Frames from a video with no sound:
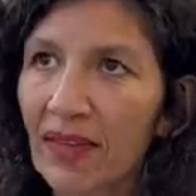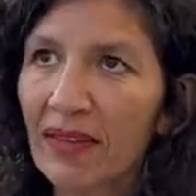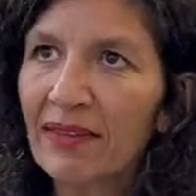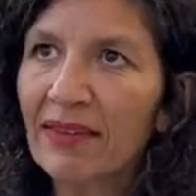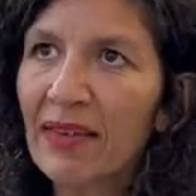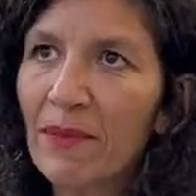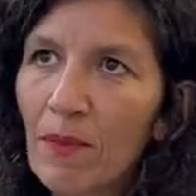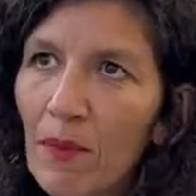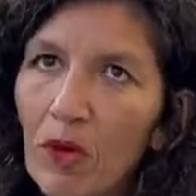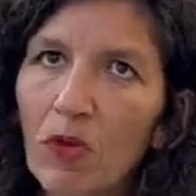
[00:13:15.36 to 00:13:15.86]

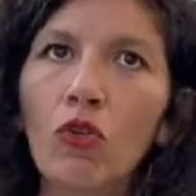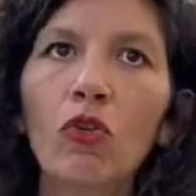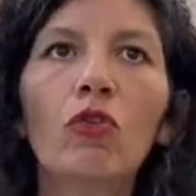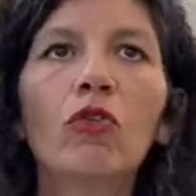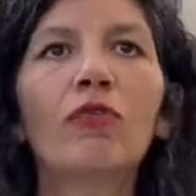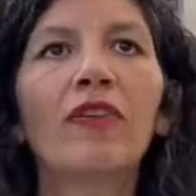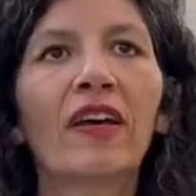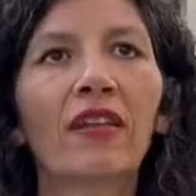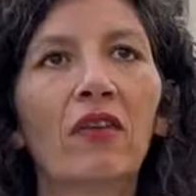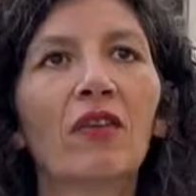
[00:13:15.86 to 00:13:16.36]
des modes de
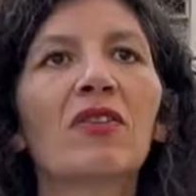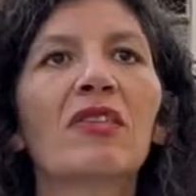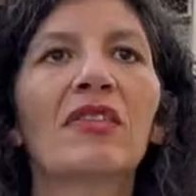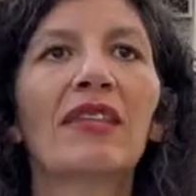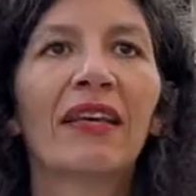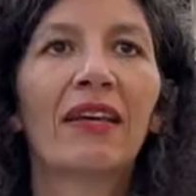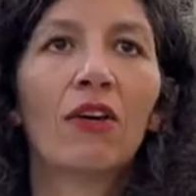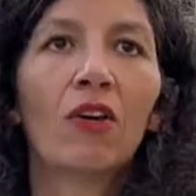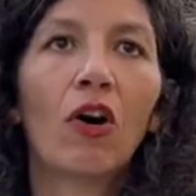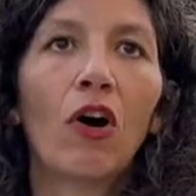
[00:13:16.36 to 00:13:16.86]
gouvernance,
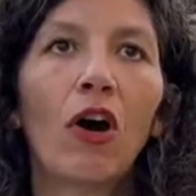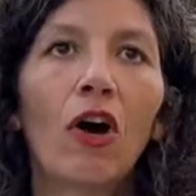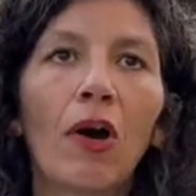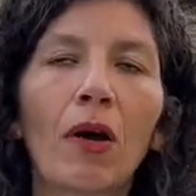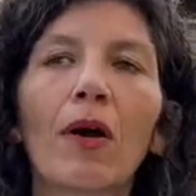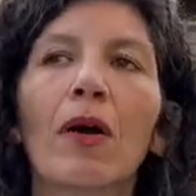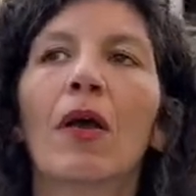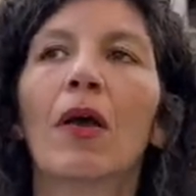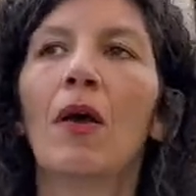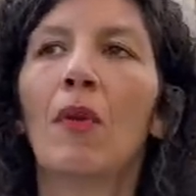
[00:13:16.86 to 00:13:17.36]
des corps
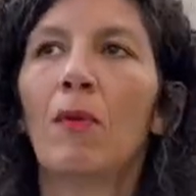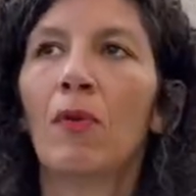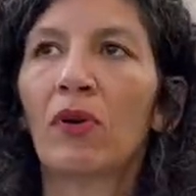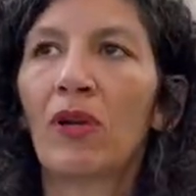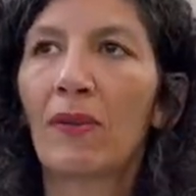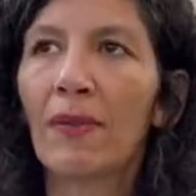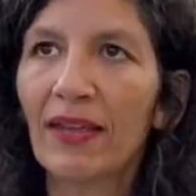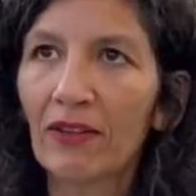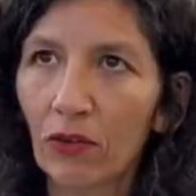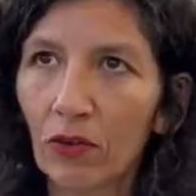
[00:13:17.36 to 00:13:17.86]
pour
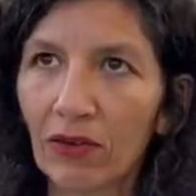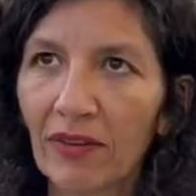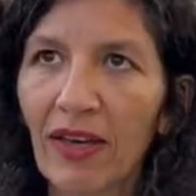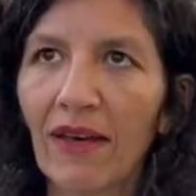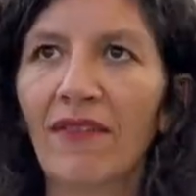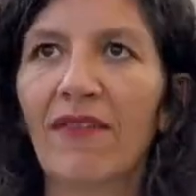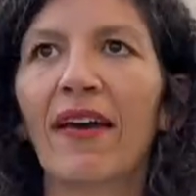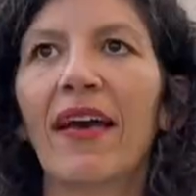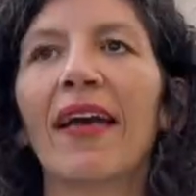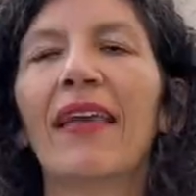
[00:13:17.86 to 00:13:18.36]
les mettre au
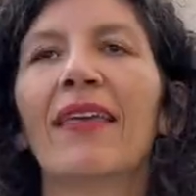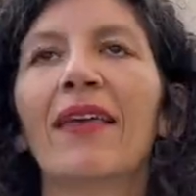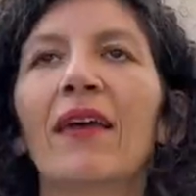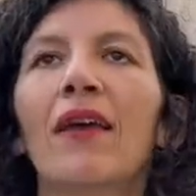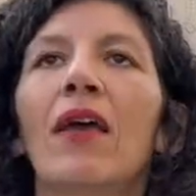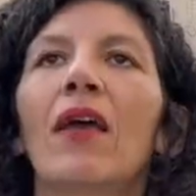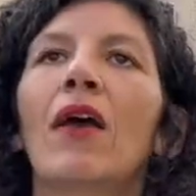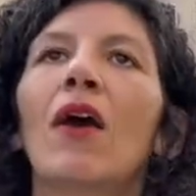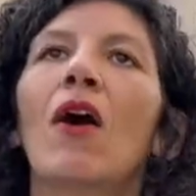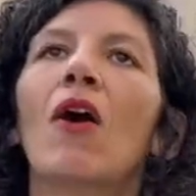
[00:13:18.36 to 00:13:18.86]
travail,
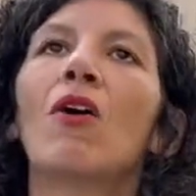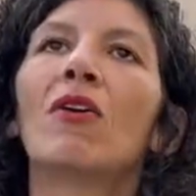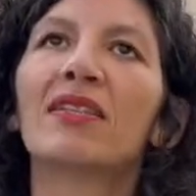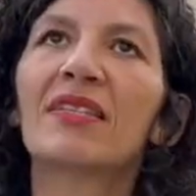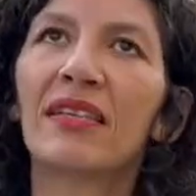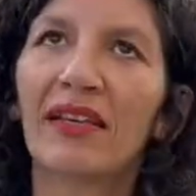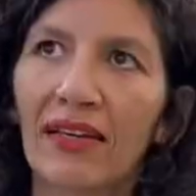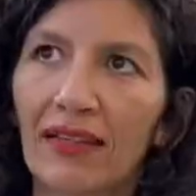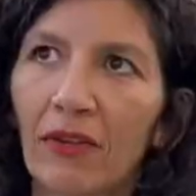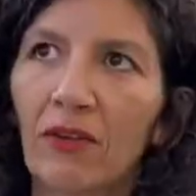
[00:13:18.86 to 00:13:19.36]

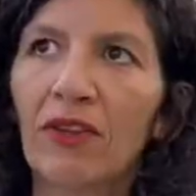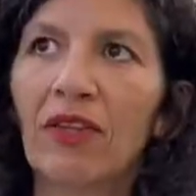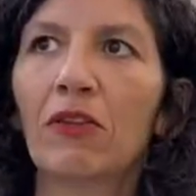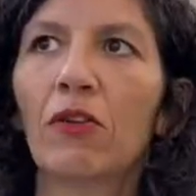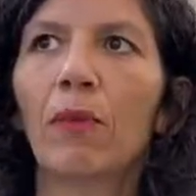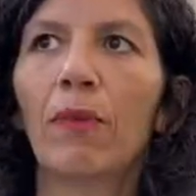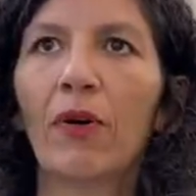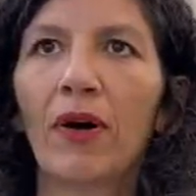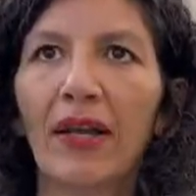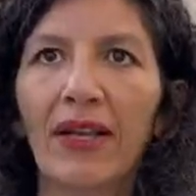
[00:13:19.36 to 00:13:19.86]
enserrés dans des
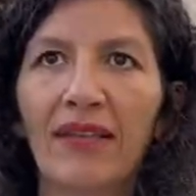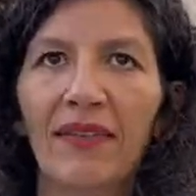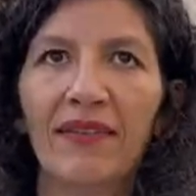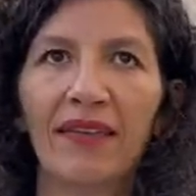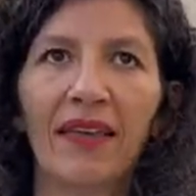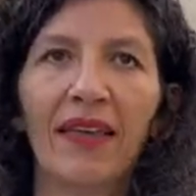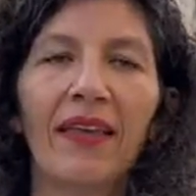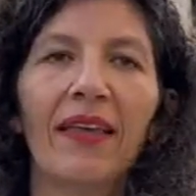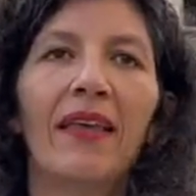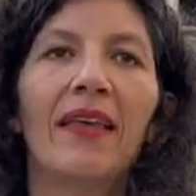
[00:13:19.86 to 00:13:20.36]

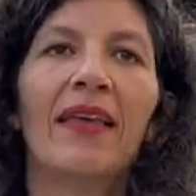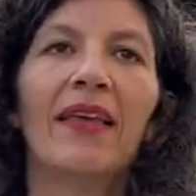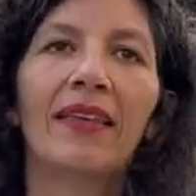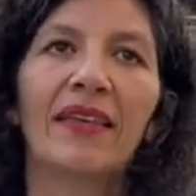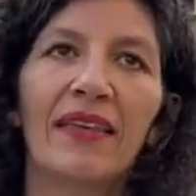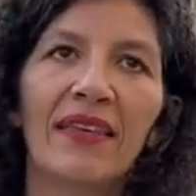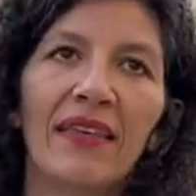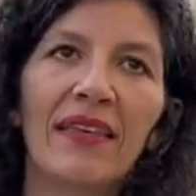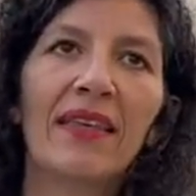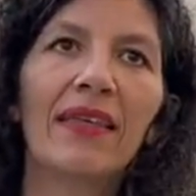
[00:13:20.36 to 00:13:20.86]
temporalités
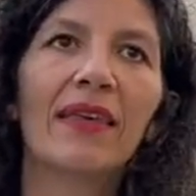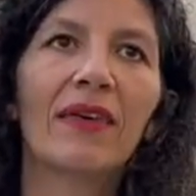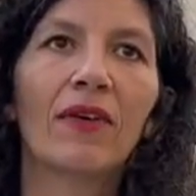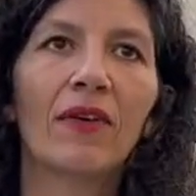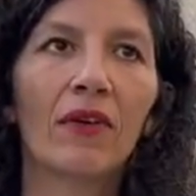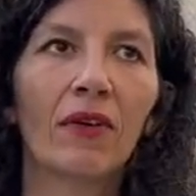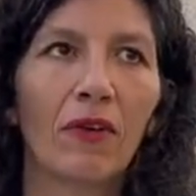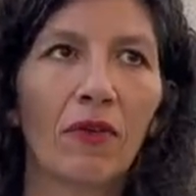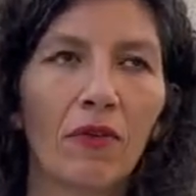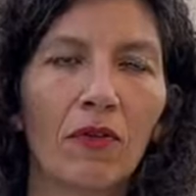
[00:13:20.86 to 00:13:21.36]
qui
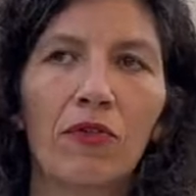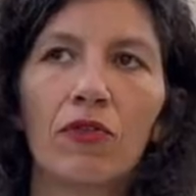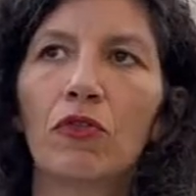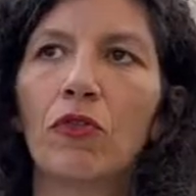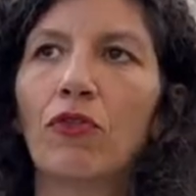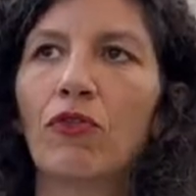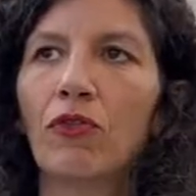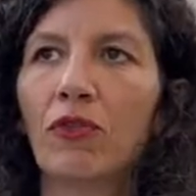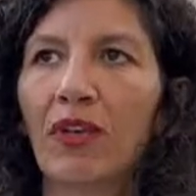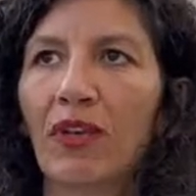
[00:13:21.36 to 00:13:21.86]
euh, se
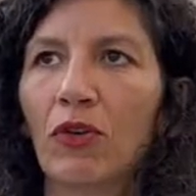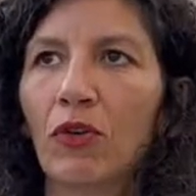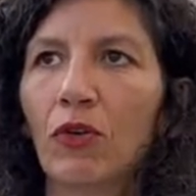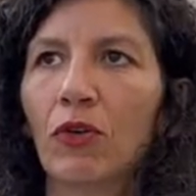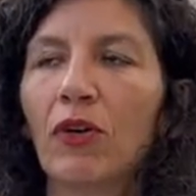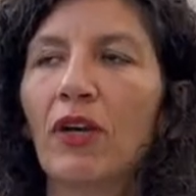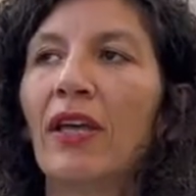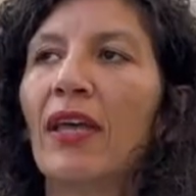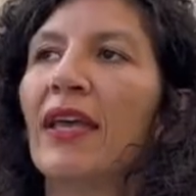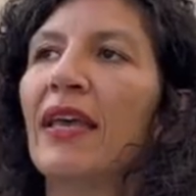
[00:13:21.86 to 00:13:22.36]
font
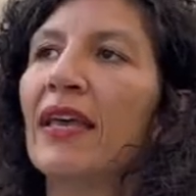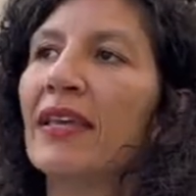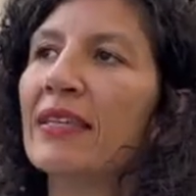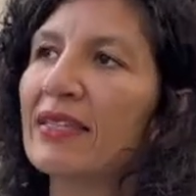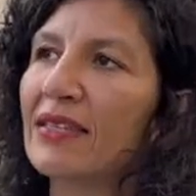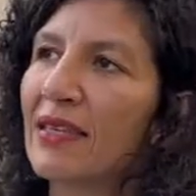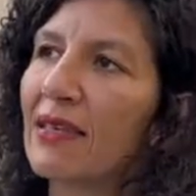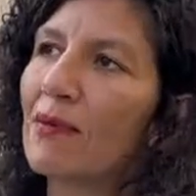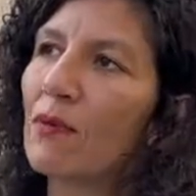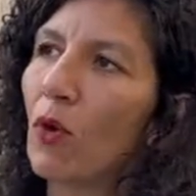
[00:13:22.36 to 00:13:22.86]
écho et ce
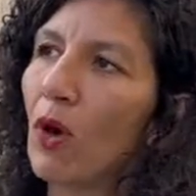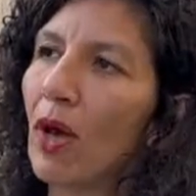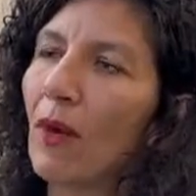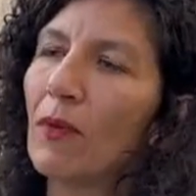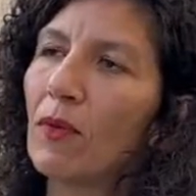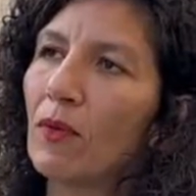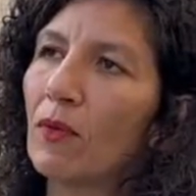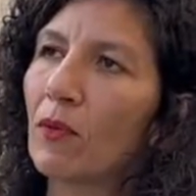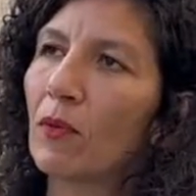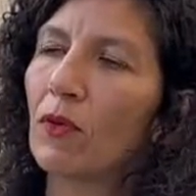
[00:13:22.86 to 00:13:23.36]
qui, moi,
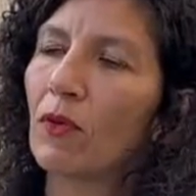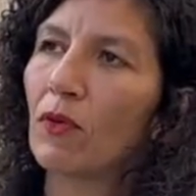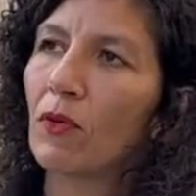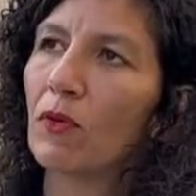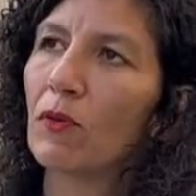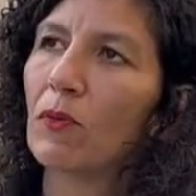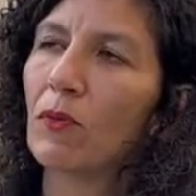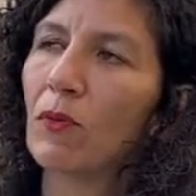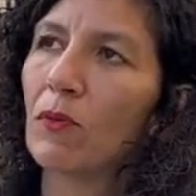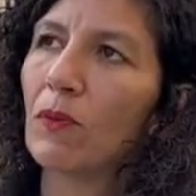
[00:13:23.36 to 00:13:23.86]

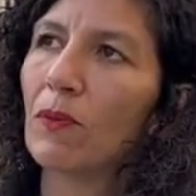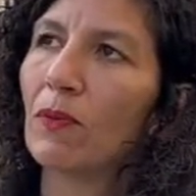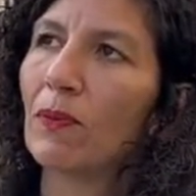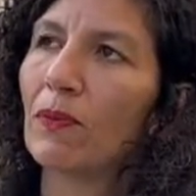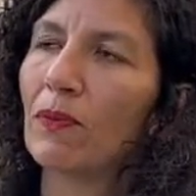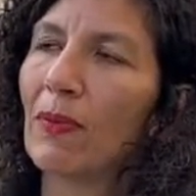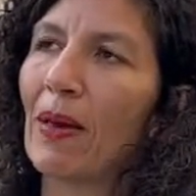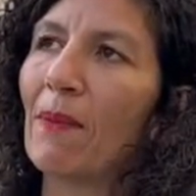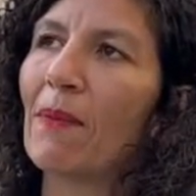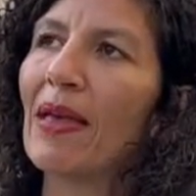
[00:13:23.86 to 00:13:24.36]

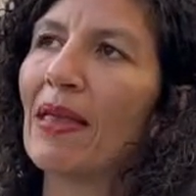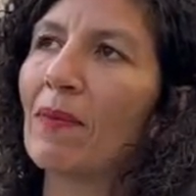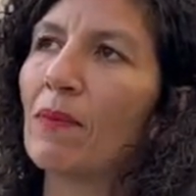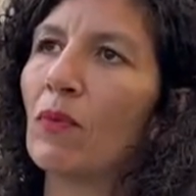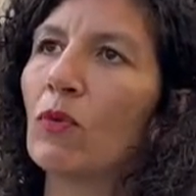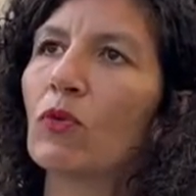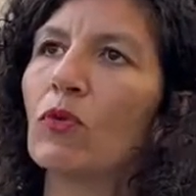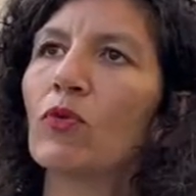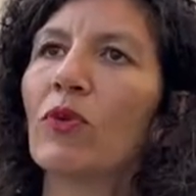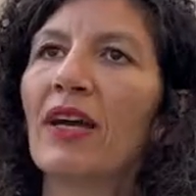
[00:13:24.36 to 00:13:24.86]
m'amène
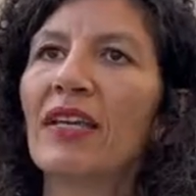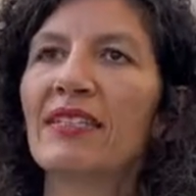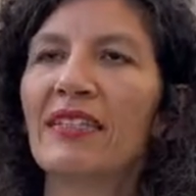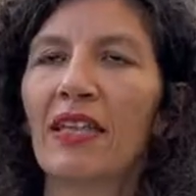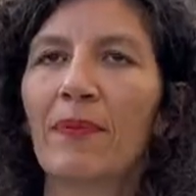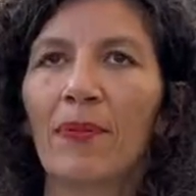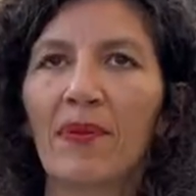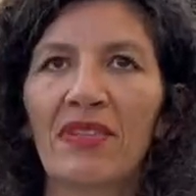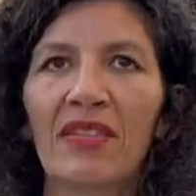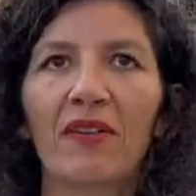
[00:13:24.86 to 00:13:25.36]
beaucoup à essayer
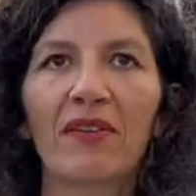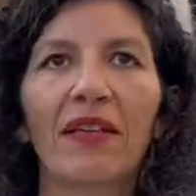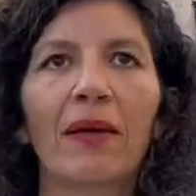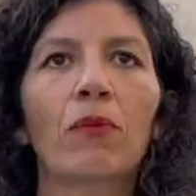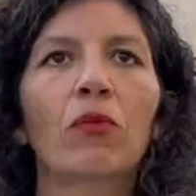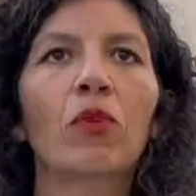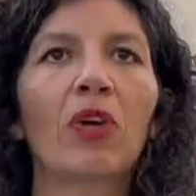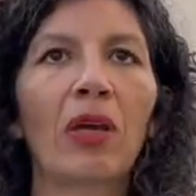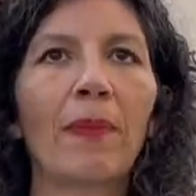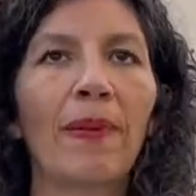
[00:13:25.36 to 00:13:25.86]
de penser en termes
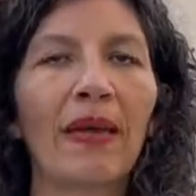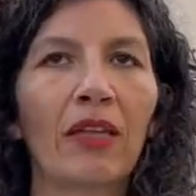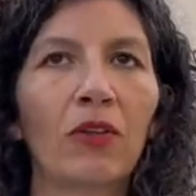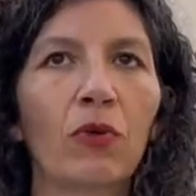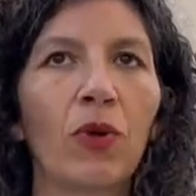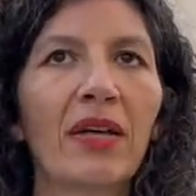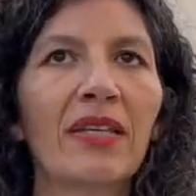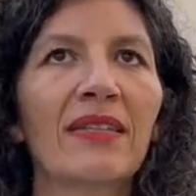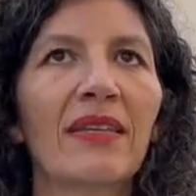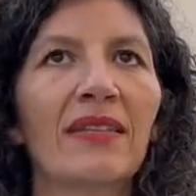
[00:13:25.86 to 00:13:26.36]
de
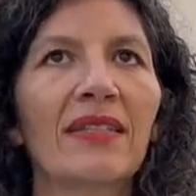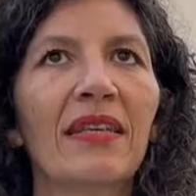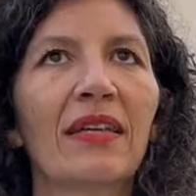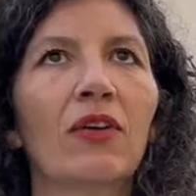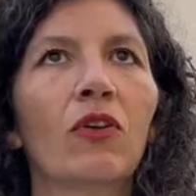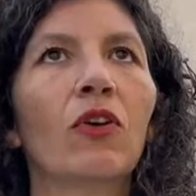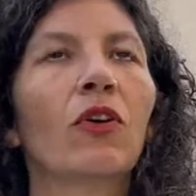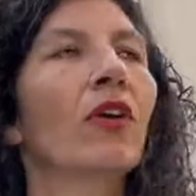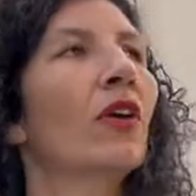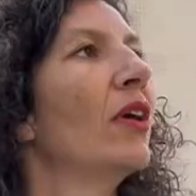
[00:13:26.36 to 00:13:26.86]
répertoire, c'est-à-dire
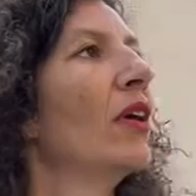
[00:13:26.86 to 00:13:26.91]
que